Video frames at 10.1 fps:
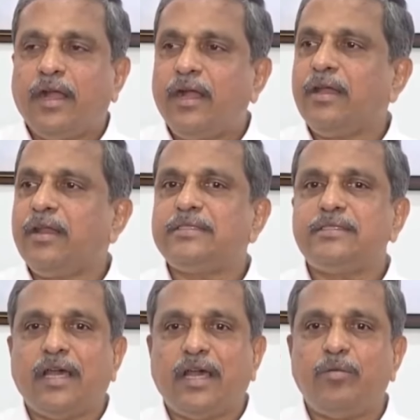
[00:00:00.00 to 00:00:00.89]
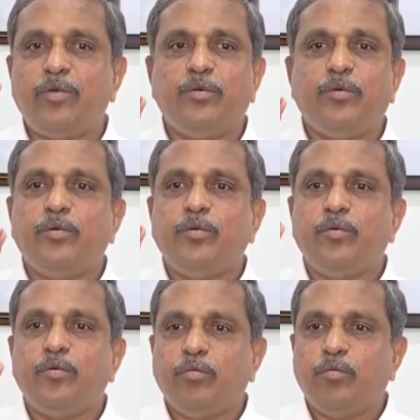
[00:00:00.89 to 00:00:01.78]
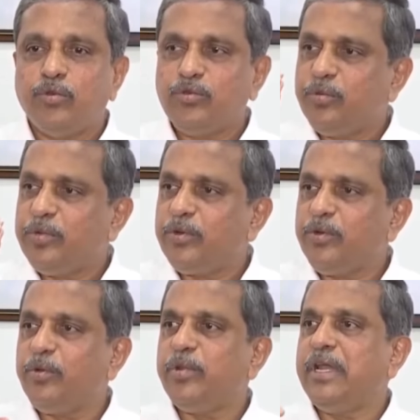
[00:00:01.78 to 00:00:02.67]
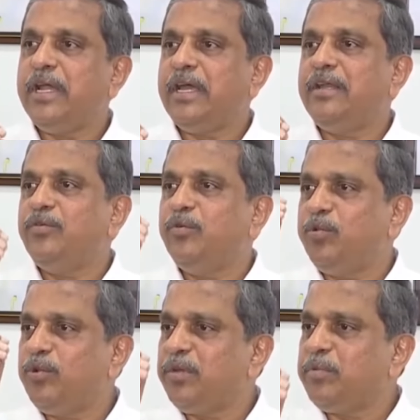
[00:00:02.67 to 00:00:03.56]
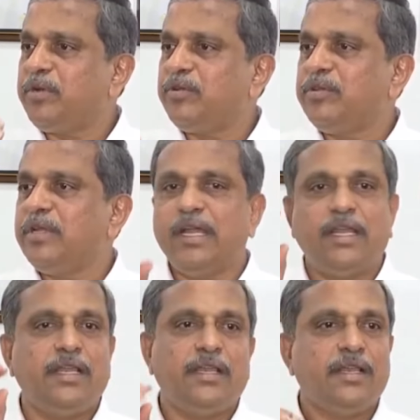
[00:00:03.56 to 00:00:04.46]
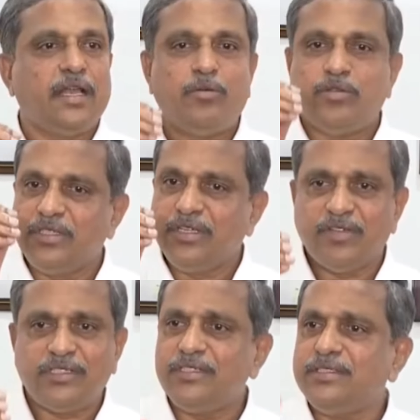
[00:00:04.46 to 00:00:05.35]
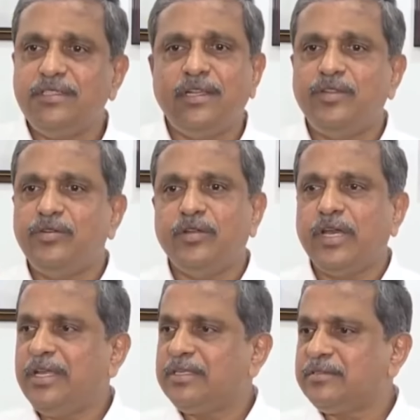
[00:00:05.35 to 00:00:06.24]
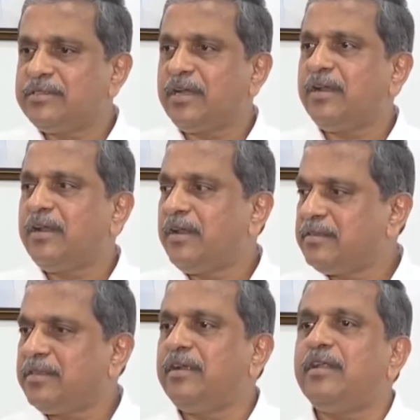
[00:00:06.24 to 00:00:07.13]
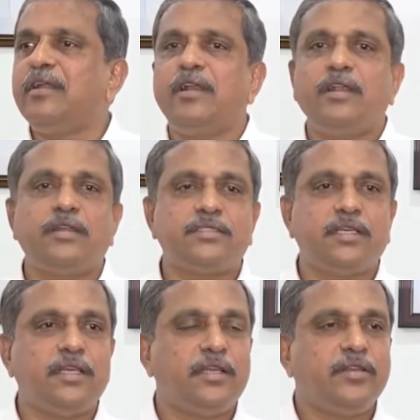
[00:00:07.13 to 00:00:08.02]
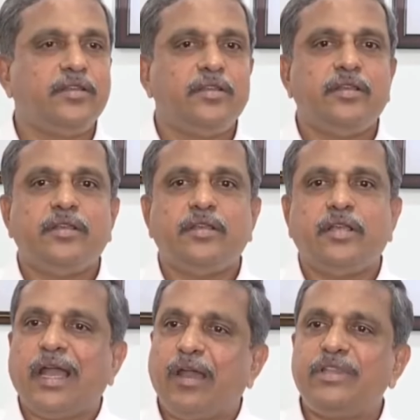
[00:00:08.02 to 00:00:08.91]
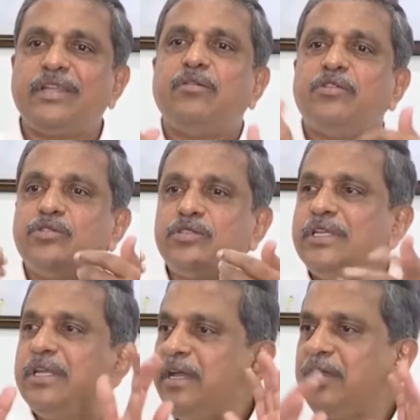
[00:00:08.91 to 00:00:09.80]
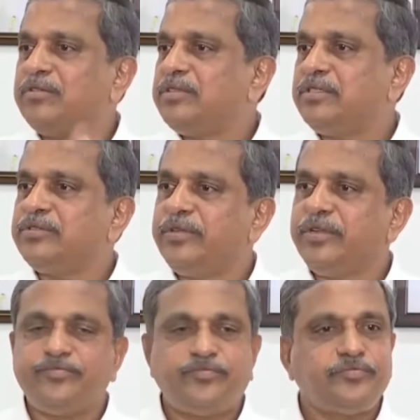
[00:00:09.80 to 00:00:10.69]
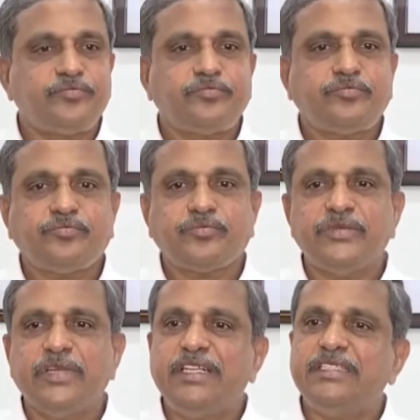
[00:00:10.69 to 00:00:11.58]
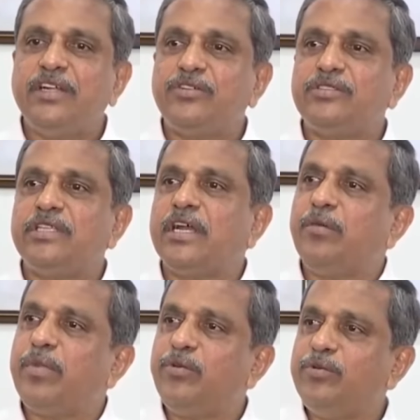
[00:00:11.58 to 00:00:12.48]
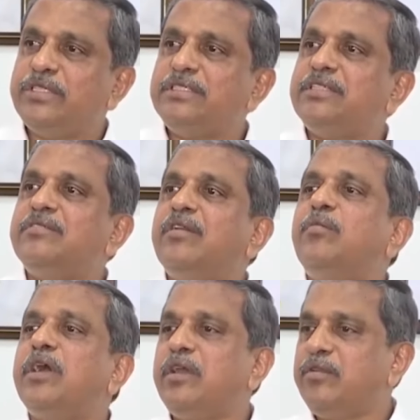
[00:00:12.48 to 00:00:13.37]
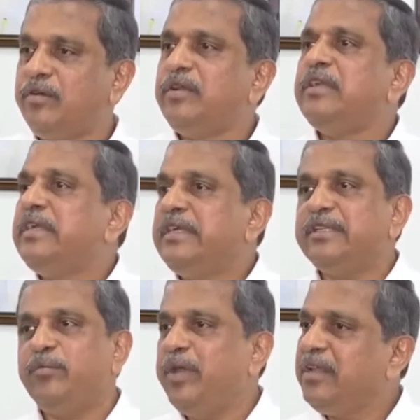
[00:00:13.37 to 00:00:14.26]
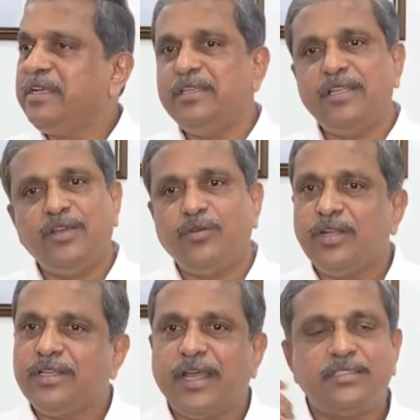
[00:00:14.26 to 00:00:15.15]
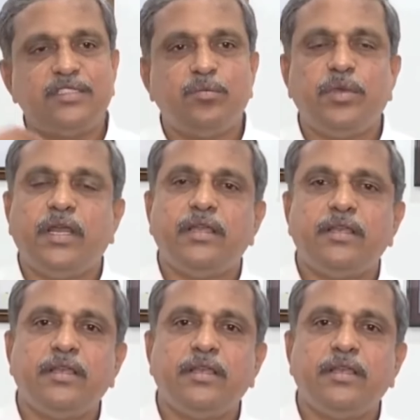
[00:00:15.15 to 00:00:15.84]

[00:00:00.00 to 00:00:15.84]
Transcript: కాంగ్రెస్ ఆమెను పొత్తు పెట్టుకోమని కానీ నువ్వు పోటీ పెట్టొద్దని కానీ ఆమె వచ్చి రిక్వెస్ట్ చేసింది లేదు కనీసం సెకండ్ ర్యాంక్ థర్డ్ ర్యాంక్ లీడర్స్ అయినా ఆమెంతటా స్వచ్ఛందంగా అనౌన్స్ చేసుకున్నారు రిజల్ట్ వచ్చినాక అమ్మా నువ్వు చేసినందువల్ల మాకేదో ఇంత మేలు జరిగిందని ఎవరైనా థ్యాంక్స్ చెప్పారా